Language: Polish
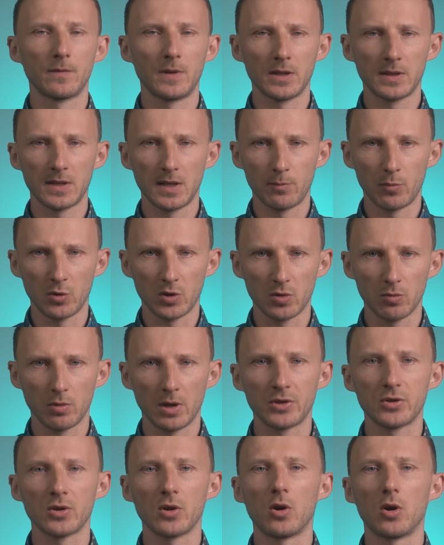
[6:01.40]
więcej
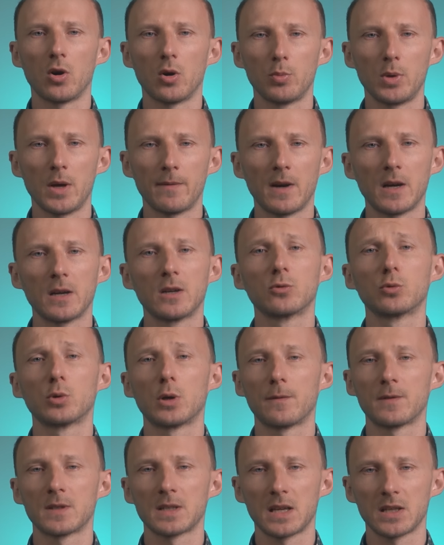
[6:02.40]
posłuchać o objawach,
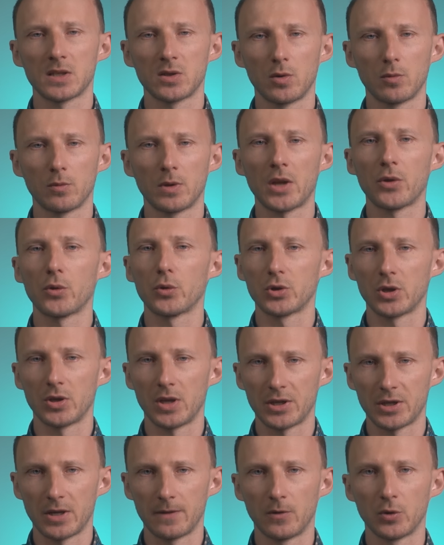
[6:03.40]
które wskazują na to, że
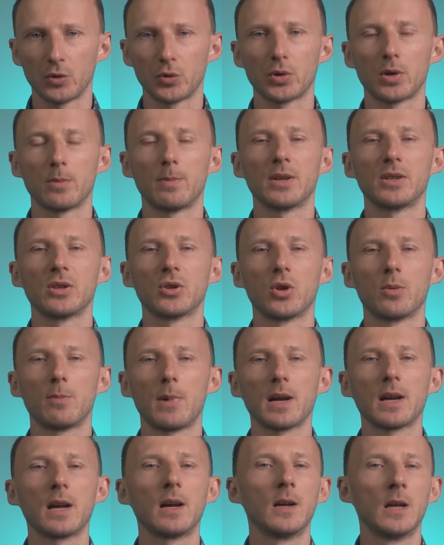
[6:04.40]
nasza wątroba nie
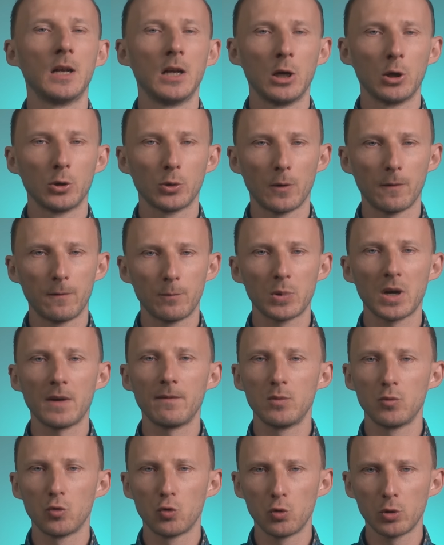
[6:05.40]
domaga, to w
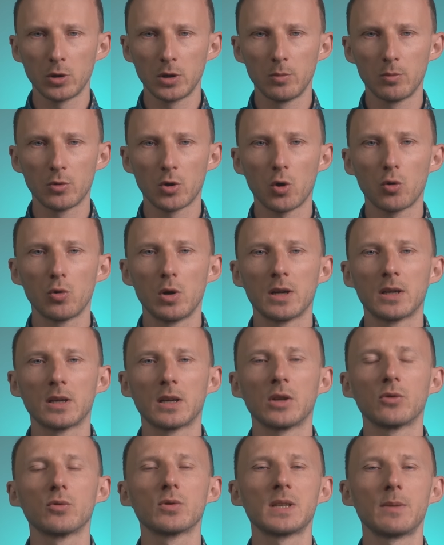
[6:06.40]
prawym górnym rogu
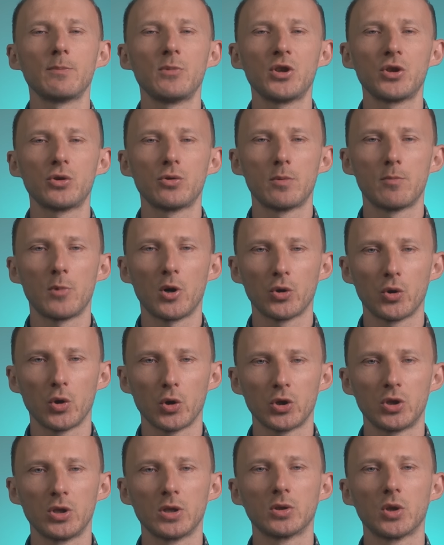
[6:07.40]
ekranu zamieściłem
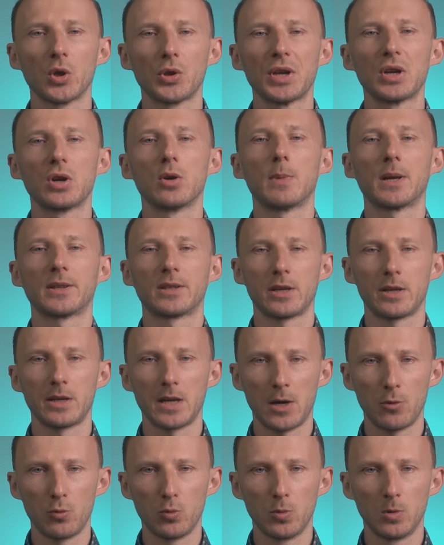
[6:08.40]
odnośnik do tego
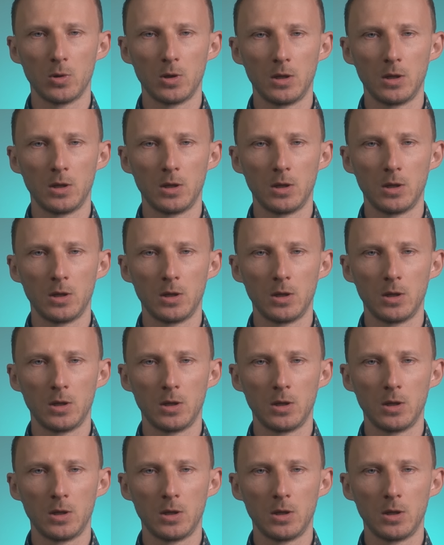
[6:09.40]
materiału.